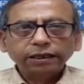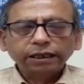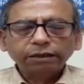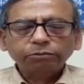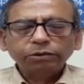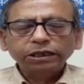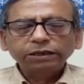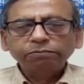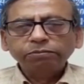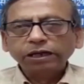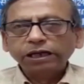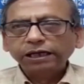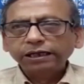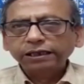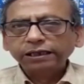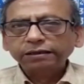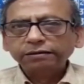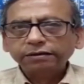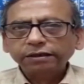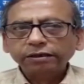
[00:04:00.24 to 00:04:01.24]
अगर मनी प्लांट
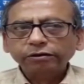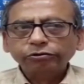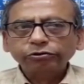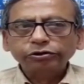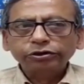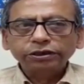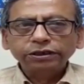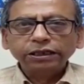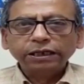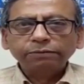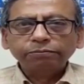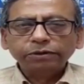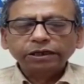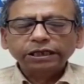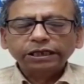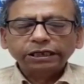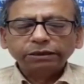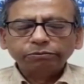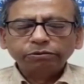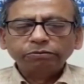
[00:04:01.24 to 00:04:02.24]
या इस तरह कोई चीज़ आपके
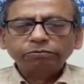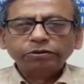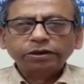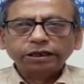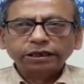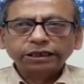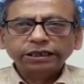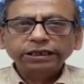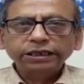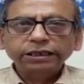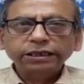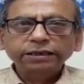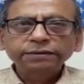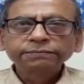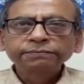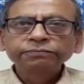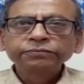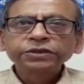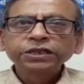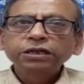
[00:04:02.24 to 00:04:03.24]
यहाँ टेबल पर रखी है
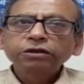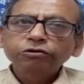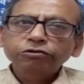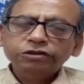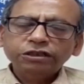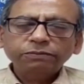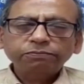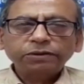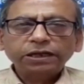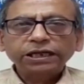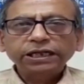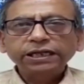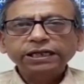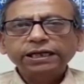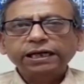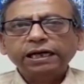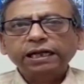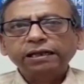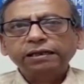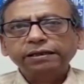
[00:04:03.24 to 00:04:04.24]
उससे पानी
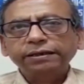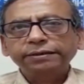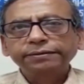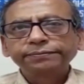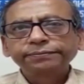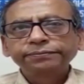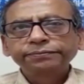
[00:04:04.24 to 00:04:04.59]
निकाल दें